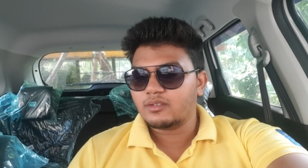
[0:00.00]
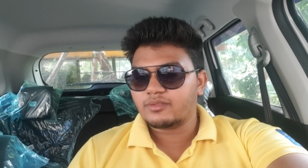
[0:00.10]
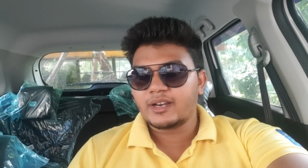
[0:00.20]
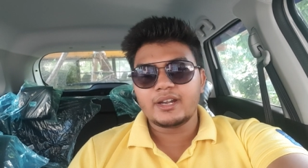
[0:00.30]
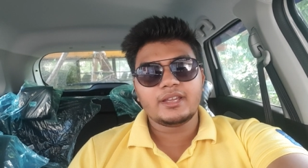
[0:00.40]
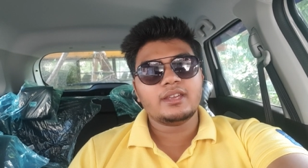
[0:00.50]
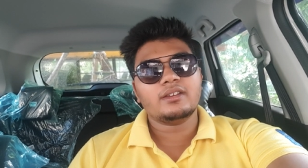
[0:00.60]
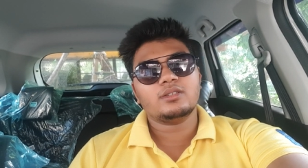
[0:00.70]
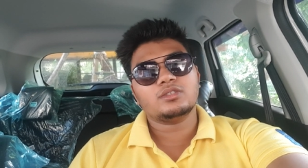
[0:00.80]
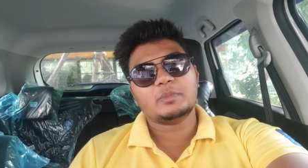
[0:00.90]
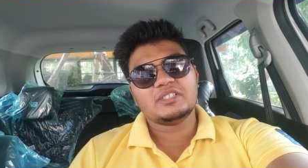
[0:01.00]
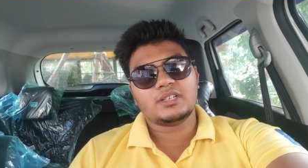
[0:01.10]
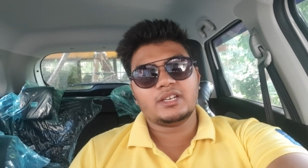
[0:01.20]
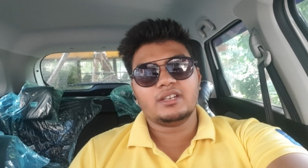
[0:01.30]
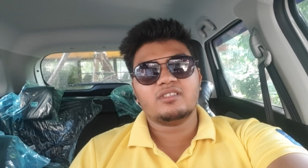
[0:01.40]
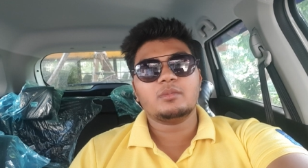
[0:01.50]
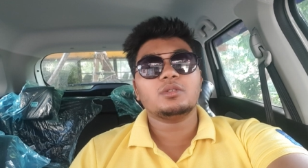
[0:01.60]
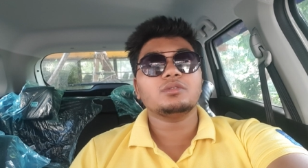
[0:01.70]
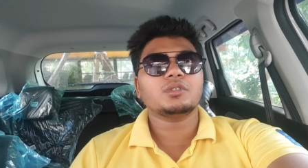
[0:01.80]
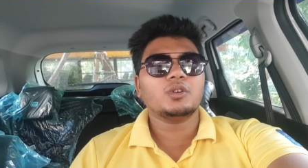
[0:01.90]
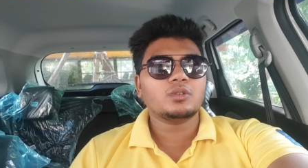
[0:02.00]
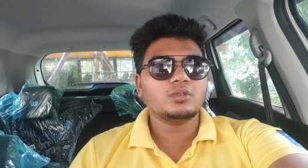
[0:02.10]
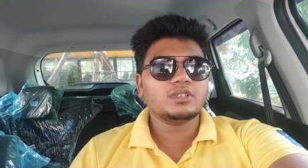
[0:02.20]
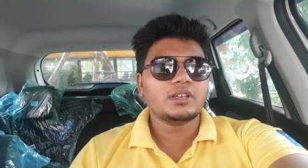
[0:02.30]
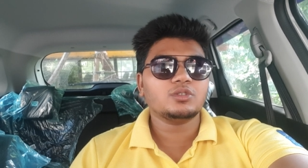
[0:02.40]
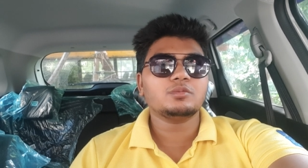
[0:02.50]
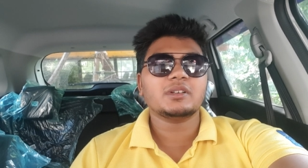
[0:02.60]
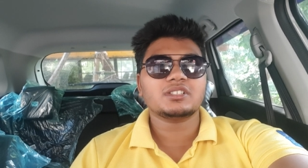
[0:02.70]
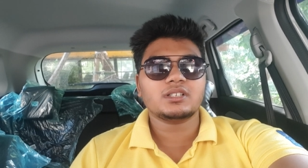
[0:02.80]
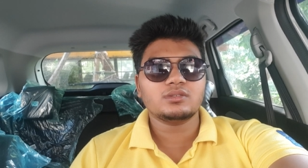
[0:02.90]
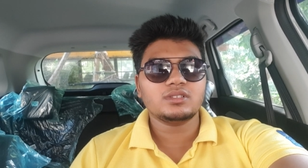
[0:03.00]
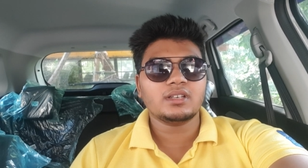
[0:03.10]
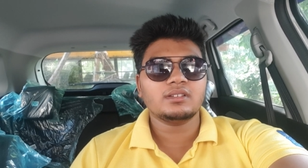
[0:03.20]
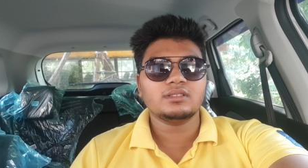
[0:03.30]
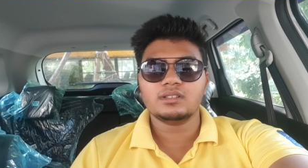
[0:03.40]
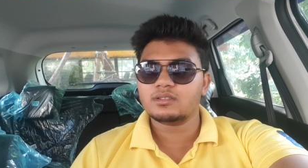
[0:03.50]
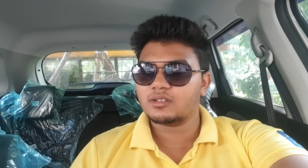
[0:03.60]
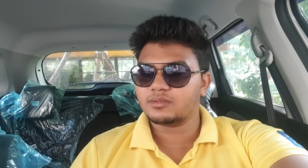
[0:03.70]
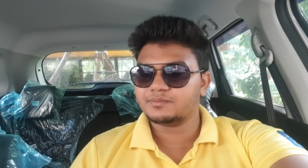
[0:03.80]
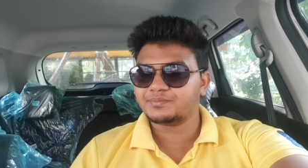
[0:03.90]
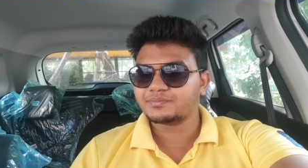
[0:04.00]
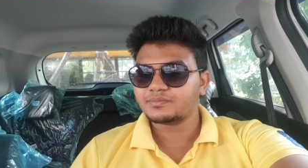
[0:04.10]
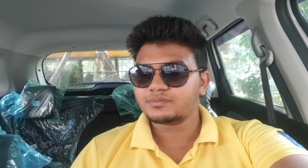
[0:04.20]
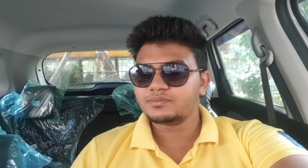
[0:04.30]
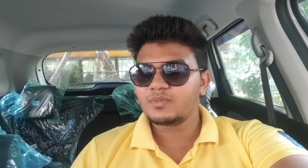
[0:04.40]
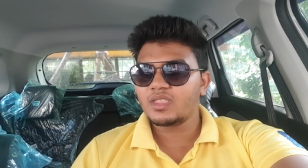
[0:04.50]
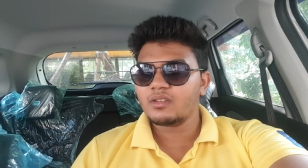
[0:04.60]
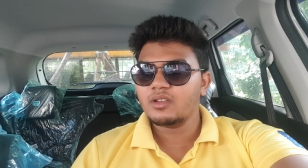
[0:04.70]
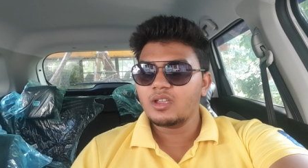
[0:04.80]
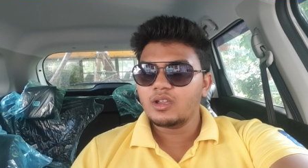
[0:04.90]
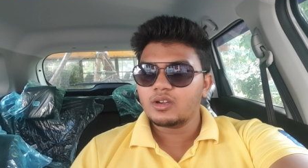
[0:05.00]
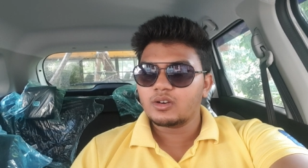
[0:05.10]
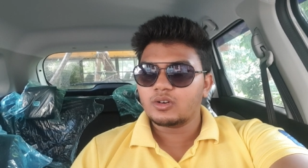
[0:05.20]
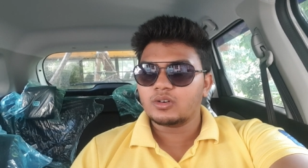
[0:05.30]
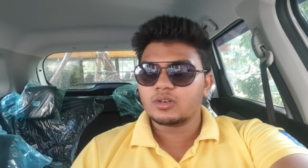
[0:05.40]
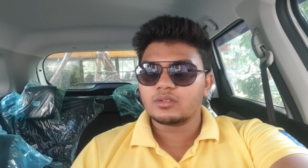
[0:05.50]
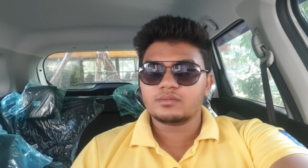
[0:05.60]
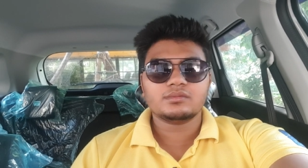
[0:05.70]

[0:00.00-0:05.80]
फ्रेंड के उस पर चले गए वहाँ पर कुछ और हो जाए कुछ पचड़ा हो जाए समझ रहे हो और